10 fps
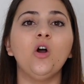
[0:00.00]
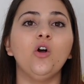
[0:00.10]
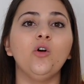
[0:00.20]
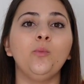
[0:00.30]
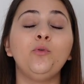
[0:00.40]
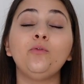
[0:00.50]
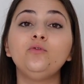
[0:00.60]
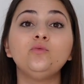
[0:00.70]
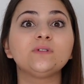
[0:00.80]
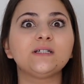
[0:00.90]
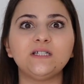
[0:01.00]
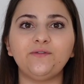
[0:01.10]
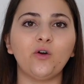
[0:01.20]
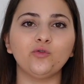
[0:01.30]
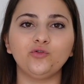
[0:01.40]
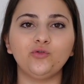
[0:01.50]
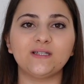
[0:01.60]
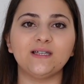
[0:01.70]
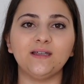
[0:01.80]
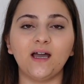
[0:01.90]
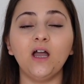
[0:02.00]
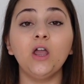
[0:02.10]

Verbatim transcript: Euh, pour vous montrer différents tutos, etc.